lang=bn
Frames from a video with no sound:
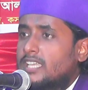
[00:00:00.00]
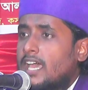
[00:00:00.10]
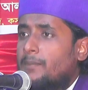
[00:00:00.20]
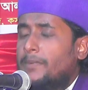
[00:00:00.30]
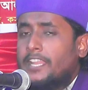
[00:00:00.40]

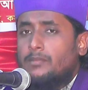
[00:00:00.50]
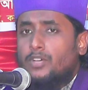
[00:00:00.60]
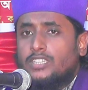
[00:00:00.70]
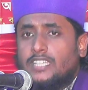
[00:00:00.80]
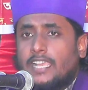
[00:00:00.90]
তার পেটের
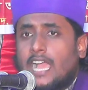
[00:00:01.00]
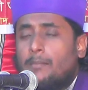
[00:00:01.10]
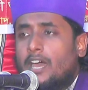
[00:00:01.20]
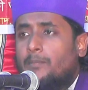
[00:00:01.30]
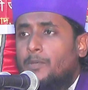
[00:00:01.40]
মধ্যে
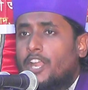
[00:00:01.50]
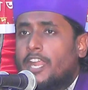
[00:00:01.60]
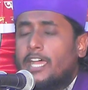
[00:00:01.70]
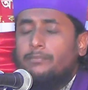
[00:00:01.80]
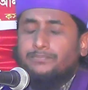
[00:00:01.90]
খাবার পড়ে
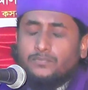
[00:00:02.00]
না